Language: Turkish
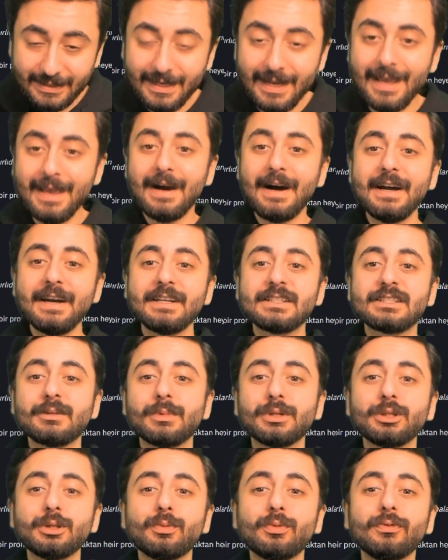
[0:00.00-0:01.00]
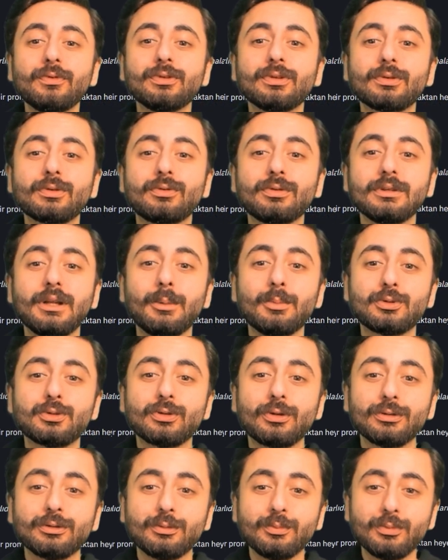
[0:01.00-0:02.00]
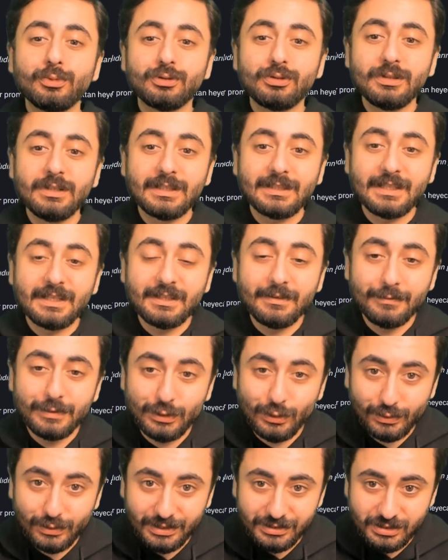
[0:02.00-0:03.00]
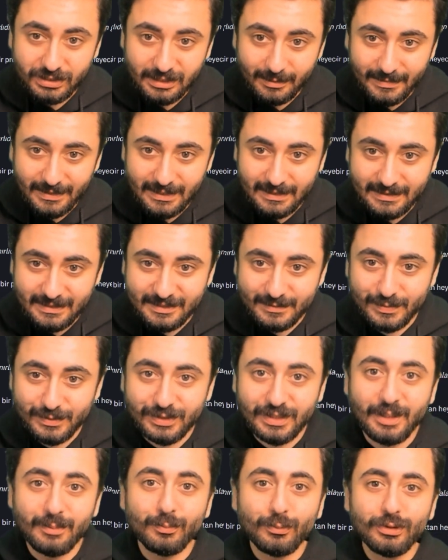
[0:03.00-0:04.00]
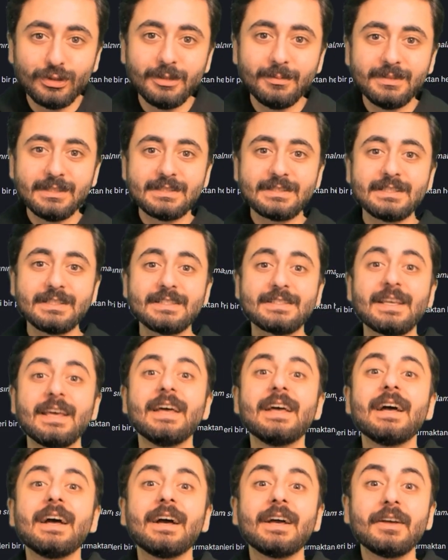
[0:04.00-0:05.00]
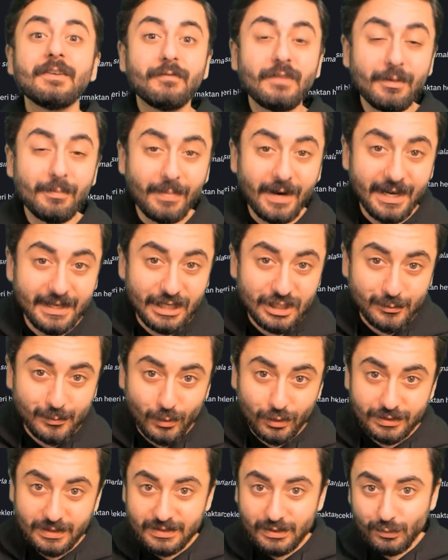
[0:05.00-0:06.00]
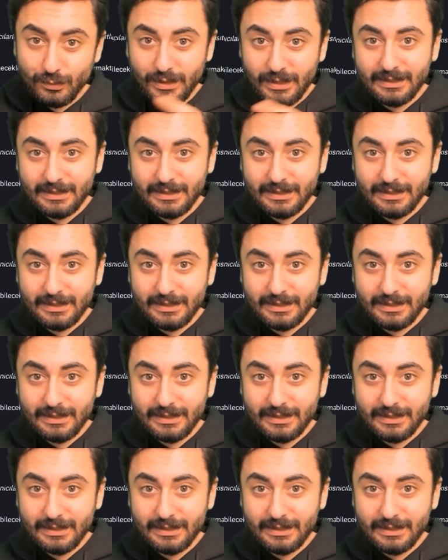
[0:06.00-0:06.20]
Aynı zamanda bu videoda kullanmış olduğum bütün linkleri de videonun açıklamalar kısmından bulabilirsiniz. Ve Binance borsasına üye de